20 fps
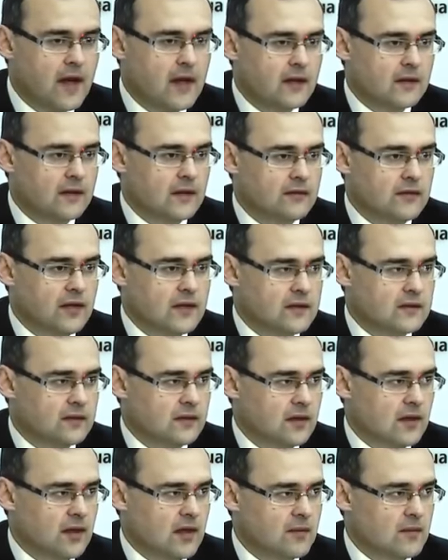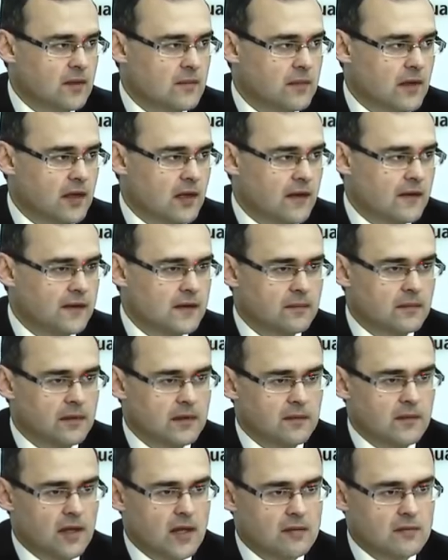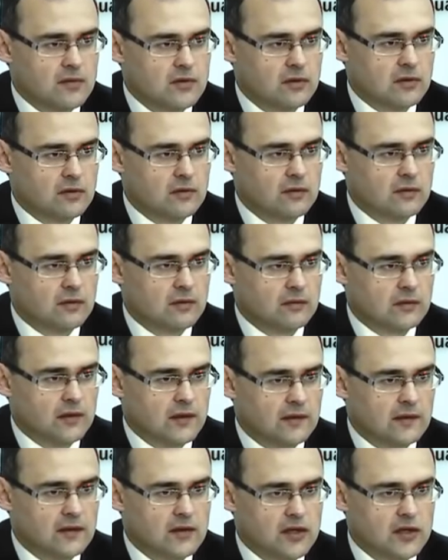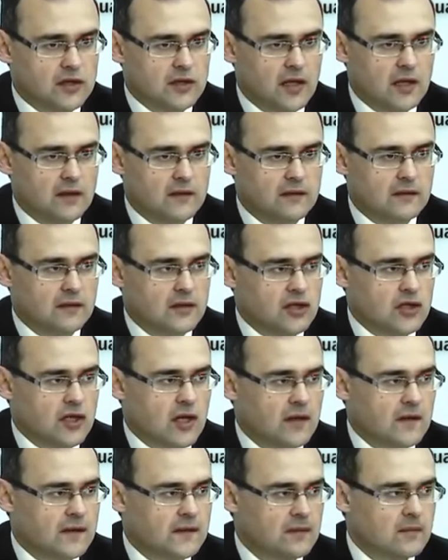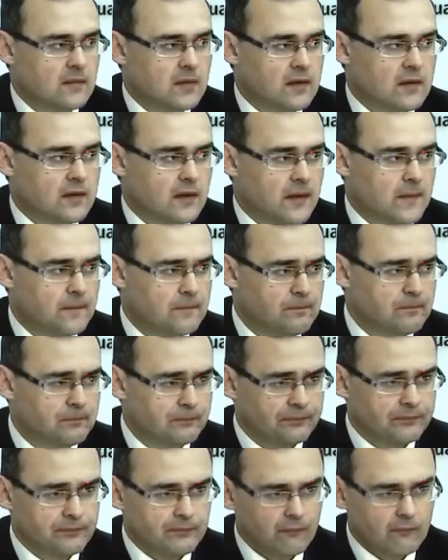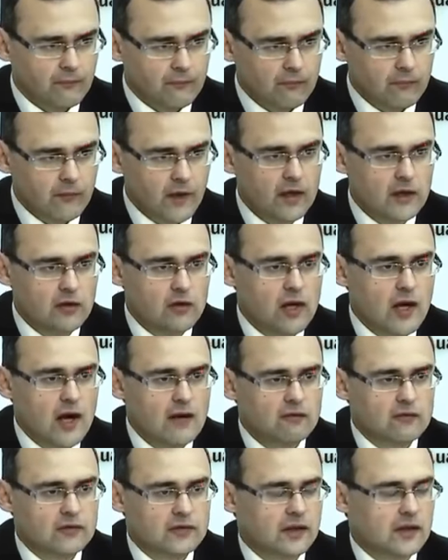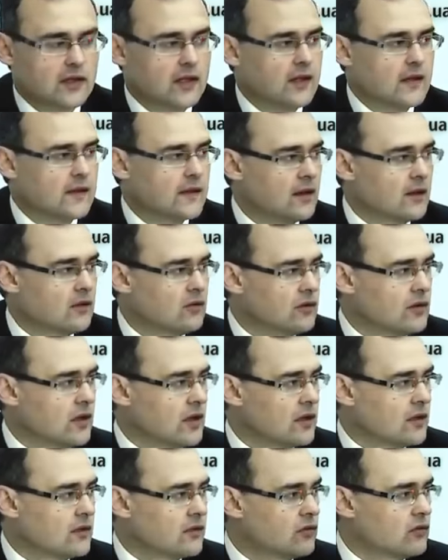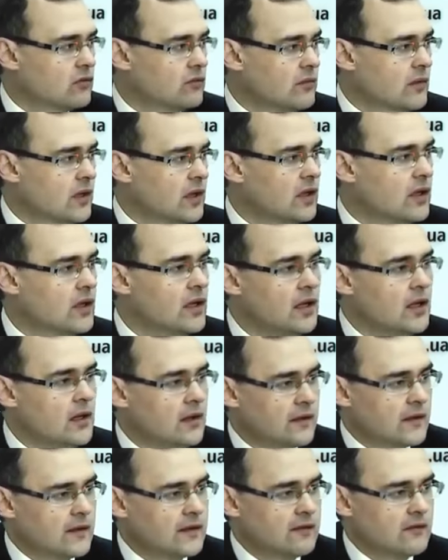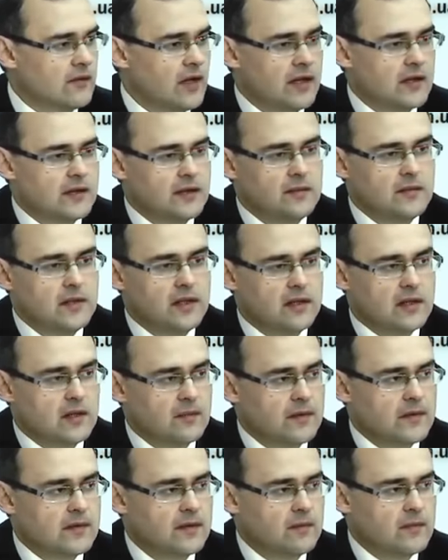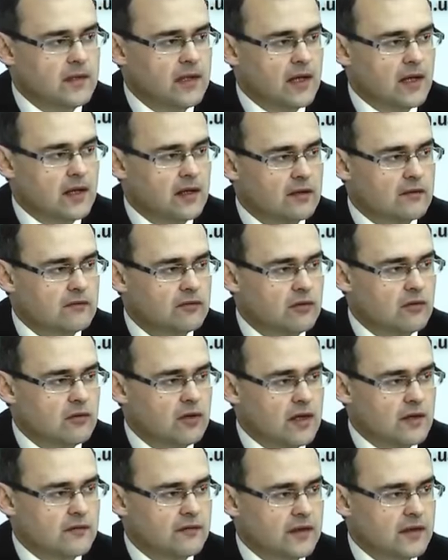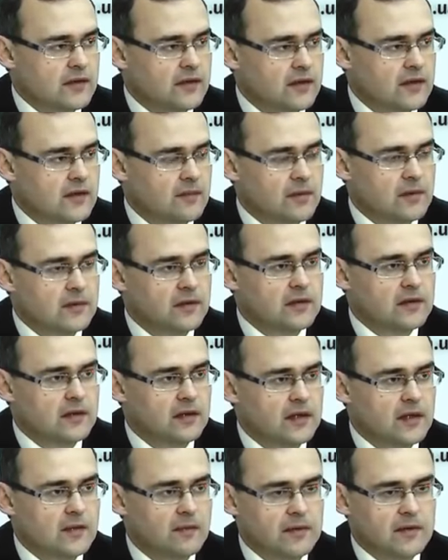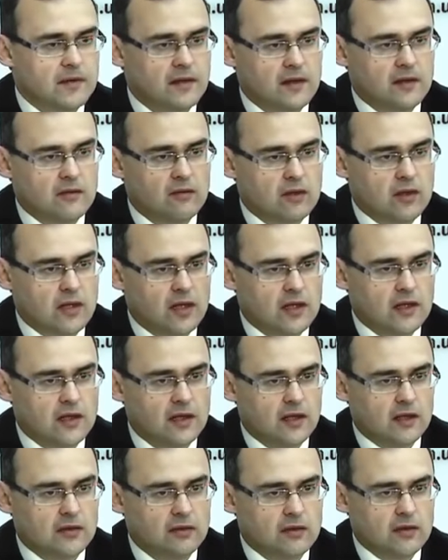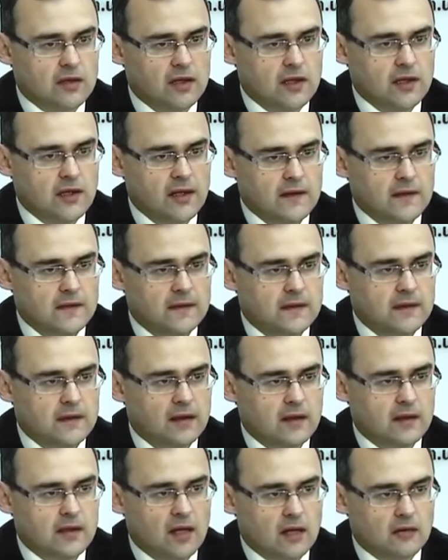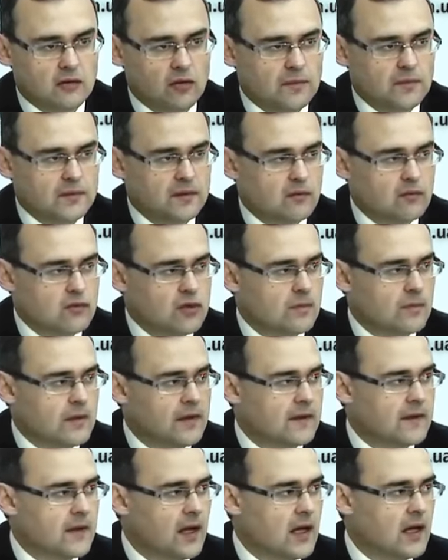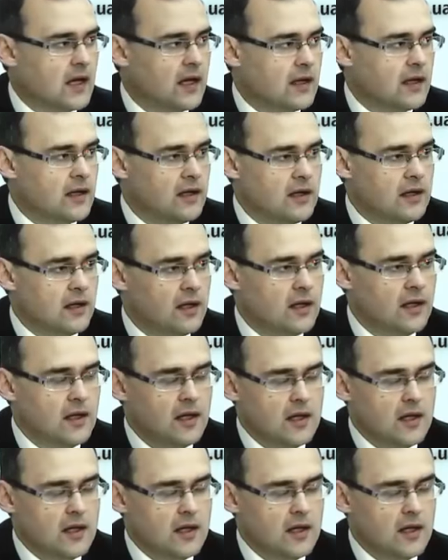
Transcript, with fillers: Соответственно, мы прекрасно понимаем, что вот если считать, начиная с событий июля-августа до конца года эта сумма составляет не менее 5 миллиардов долларов. Это те дополнительные потери Украины, которые есть. И как, собственно, уже признали и